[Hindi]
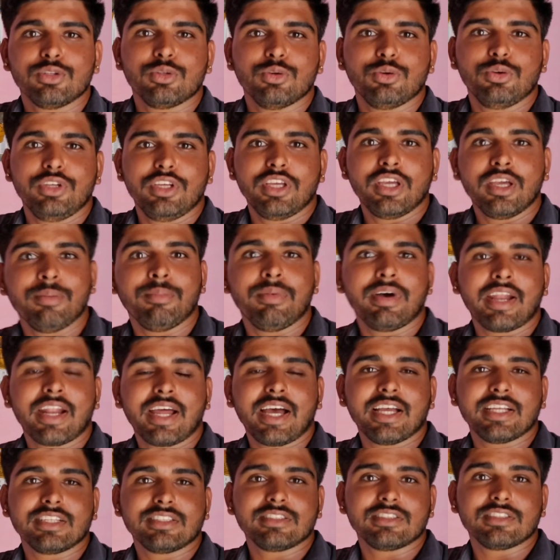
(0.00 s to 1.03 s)
तो ये हमारा
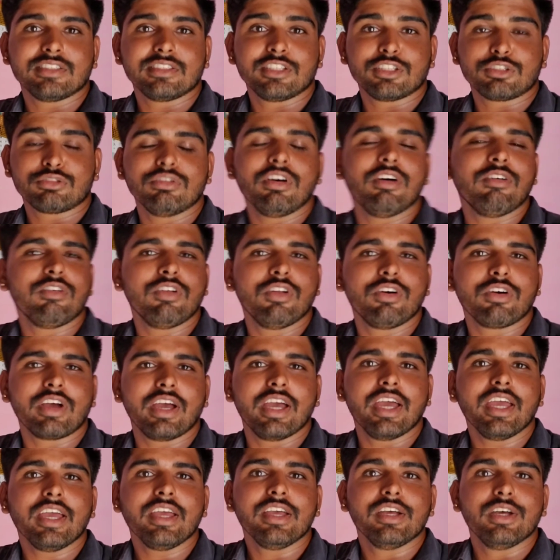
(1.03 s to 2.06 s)
आज दसवां व्लॉग
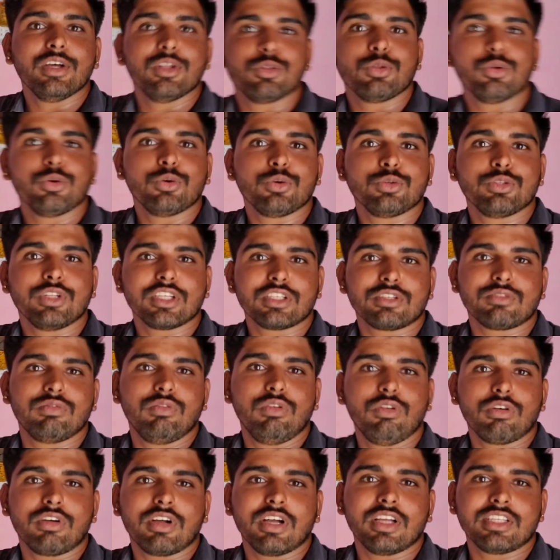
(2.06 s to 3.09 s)
है तो दस
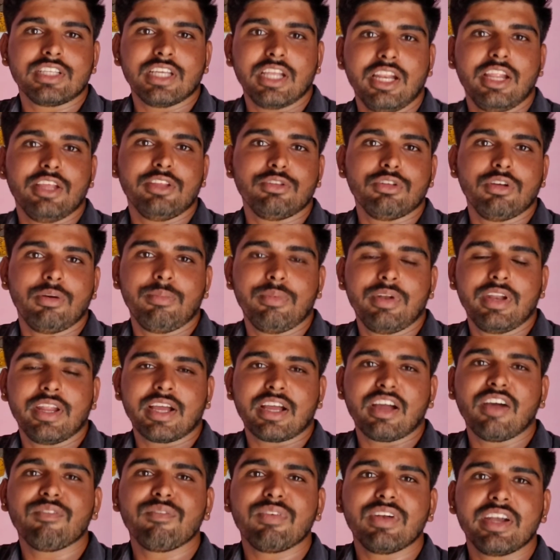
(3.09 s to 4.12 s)
व्लॉग का चैलेंज जो हमने
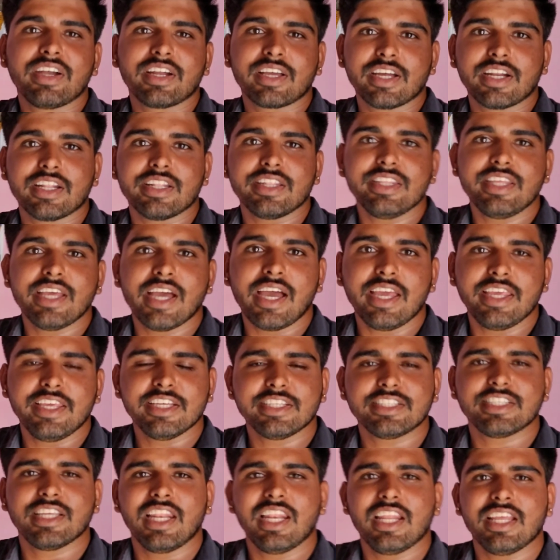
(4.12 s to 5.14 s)
कंप्लीट कर दिया
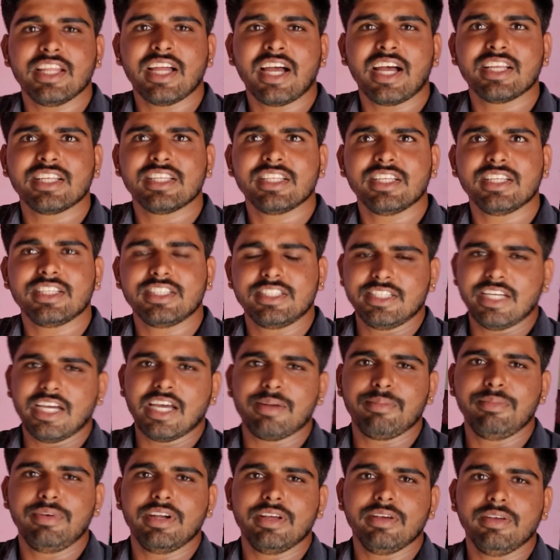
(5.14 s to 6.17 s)
ये चैलेंज आज से
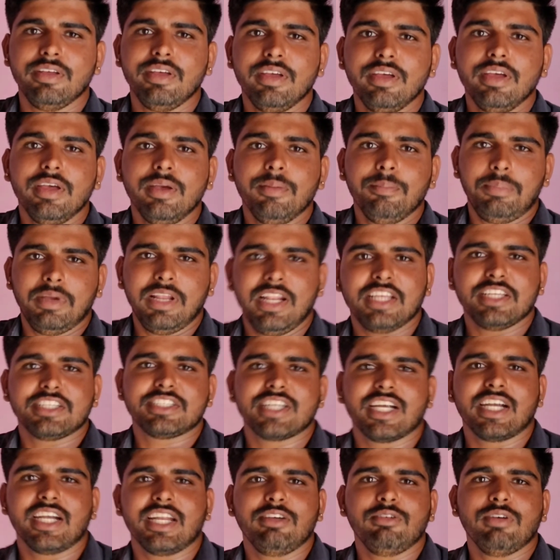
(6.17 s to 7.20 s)
चार महीने पहले
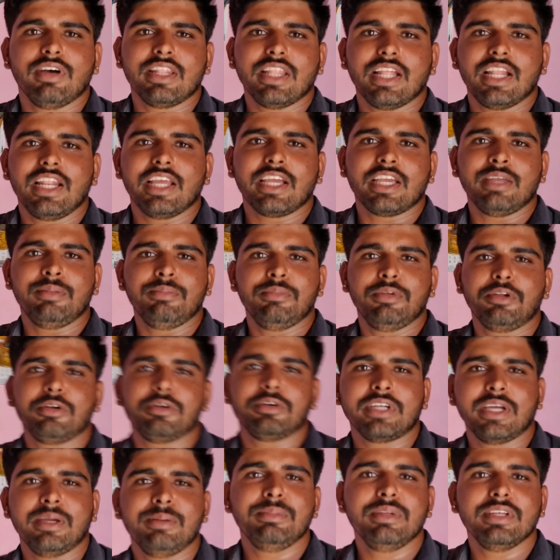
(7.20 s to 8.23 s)
स्टार्ट हुआ था लेकिन मेरे को
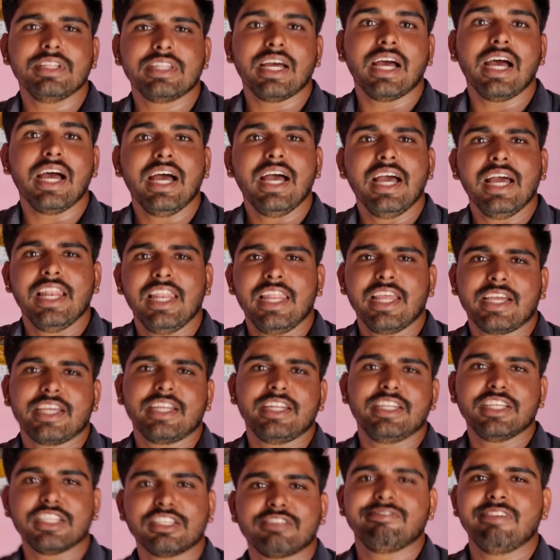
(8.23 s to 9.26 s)
टाइम नहीं था
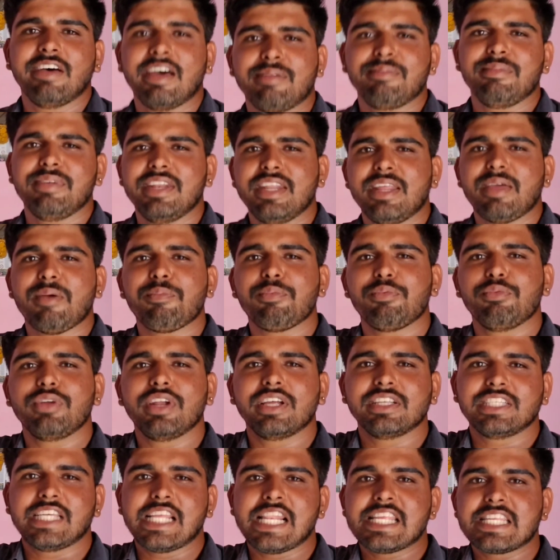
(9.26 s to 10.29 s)
लेकिन इस बार मैंने
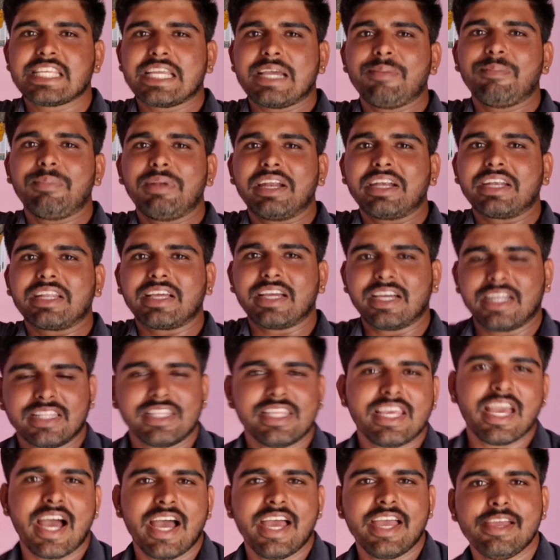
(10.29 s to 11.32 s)
पूरा चैलेंज कम्प्लीट कर
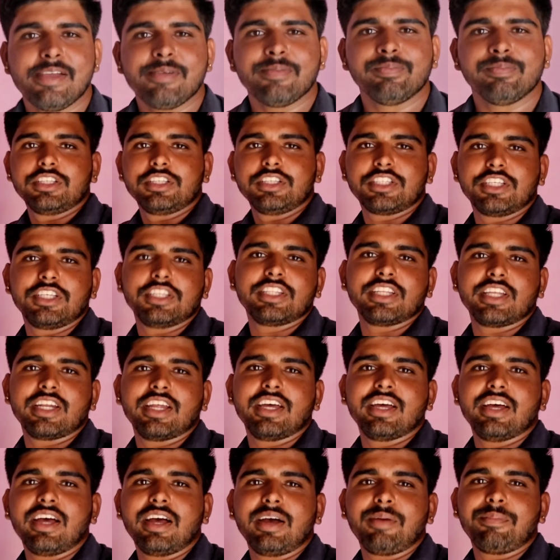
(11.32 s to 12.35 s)
दिया है इसी
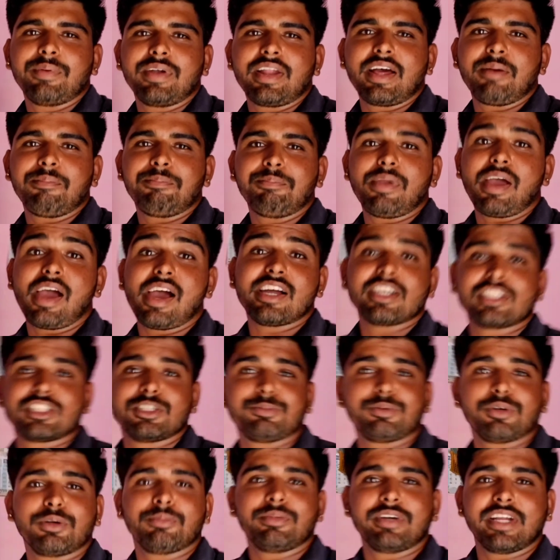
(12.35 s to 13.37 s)
तरह अपना प्यार
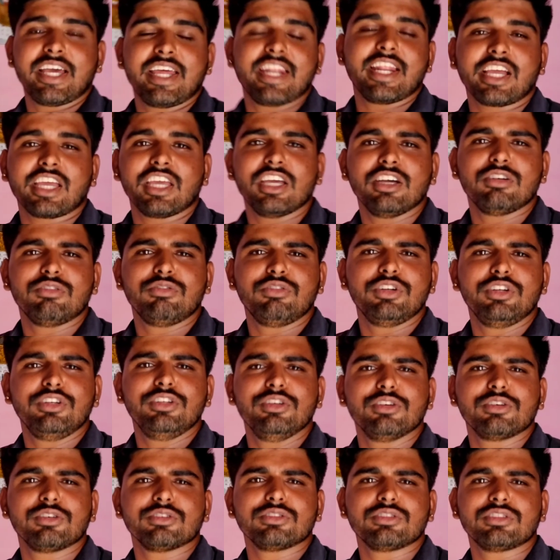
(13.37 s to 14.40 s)
सपोर्ट बनाए रखे और
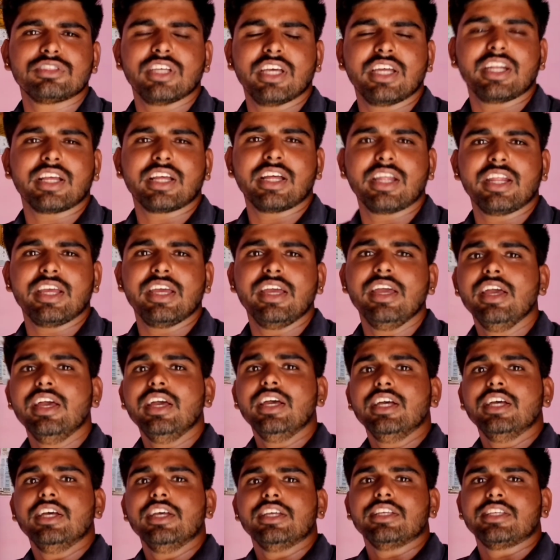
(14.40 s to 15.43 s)
वीडियो को शेयर करे
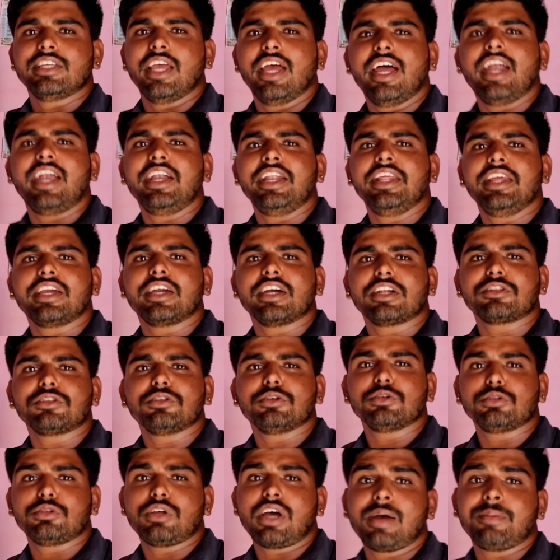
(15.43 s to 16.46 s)
शेयर नहीं करते
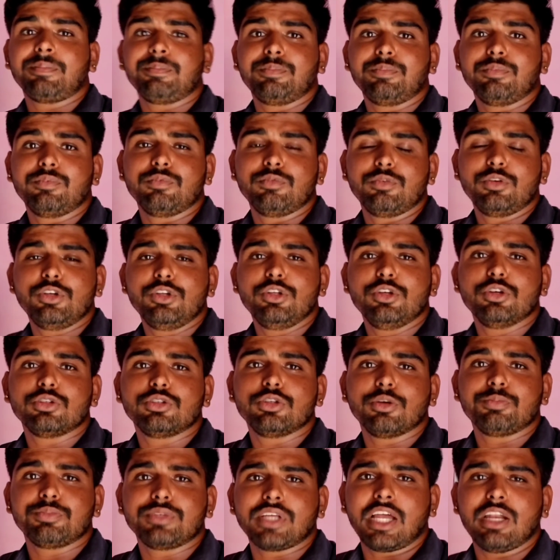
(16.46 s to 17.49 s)
हो तो आप वीडियो
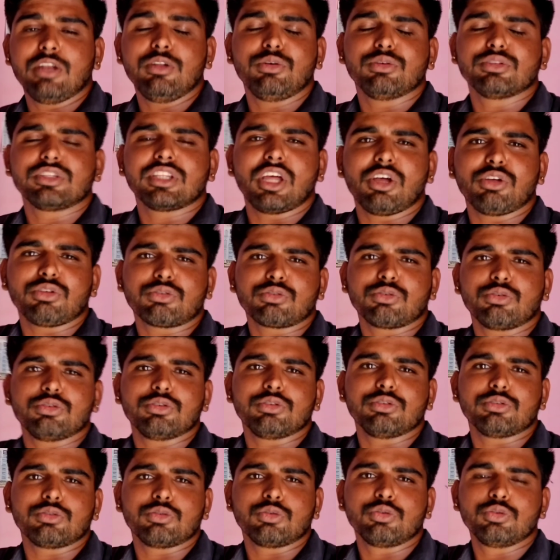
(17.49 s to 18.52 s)
जब चालू होता है
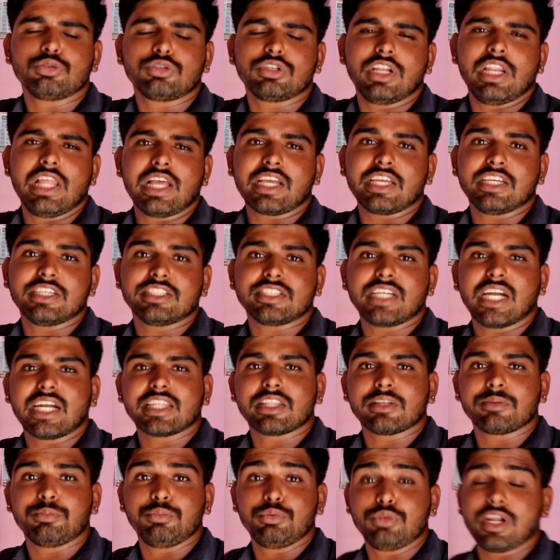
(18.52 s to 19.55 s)
उसको शुरू से लेके स्टार्ट
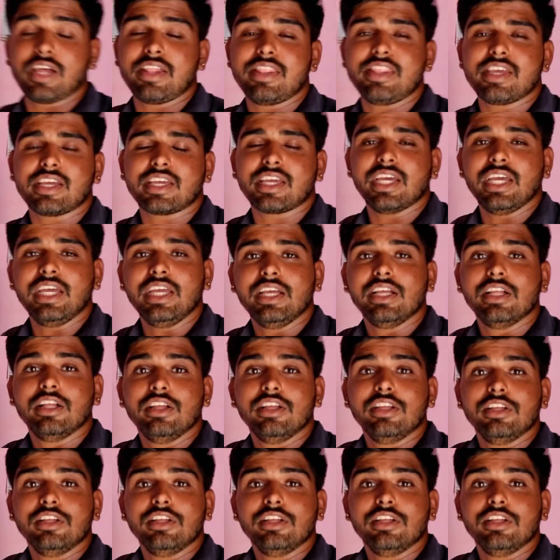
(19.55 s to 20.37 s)
तक पूरा देखे